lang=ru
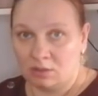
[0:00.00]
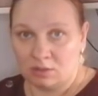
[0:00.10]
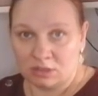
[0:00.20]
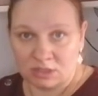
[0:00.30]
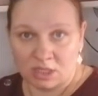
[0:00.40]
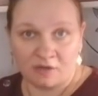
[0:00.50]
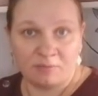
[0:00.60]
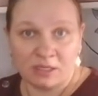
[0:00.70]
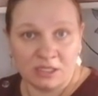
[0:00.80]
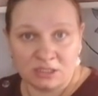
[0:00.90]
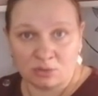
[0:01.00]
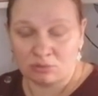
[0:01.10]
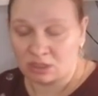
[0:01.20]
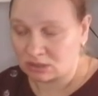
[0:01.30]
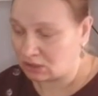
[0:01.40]
Не знаю, в больнице у
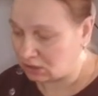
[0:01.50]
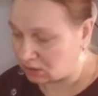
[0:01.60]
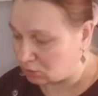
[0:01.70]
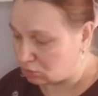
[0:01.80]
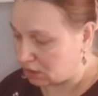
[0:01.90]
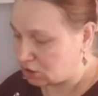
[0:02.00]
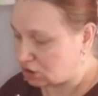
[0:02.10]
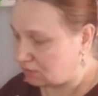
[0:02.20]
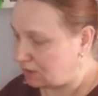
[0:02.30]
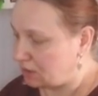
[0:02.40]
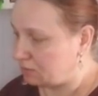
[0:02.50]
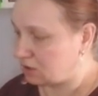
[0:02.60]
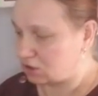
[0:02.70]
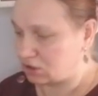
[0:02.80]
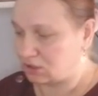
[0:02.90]
нас не дают. Раньше давали,
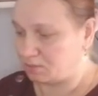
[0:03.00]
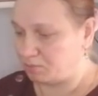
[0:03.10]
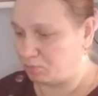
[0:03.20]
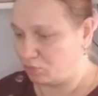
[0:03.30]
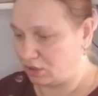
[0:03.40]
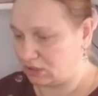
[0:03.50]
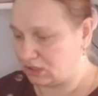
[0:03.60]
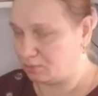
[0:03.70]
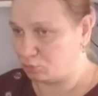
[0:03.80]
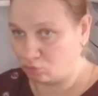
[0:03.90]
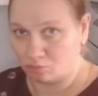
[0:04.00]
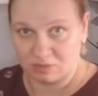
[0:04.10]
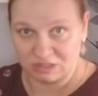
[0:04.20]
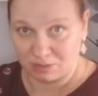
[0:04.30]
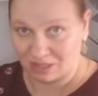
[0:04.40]
мне кажется, по рецепту, ну,
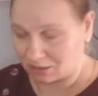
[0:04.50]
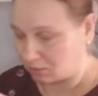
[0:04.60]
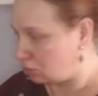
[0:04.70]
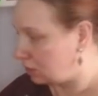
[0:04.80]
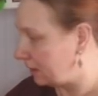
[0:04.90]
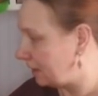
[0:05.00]
бесплатному.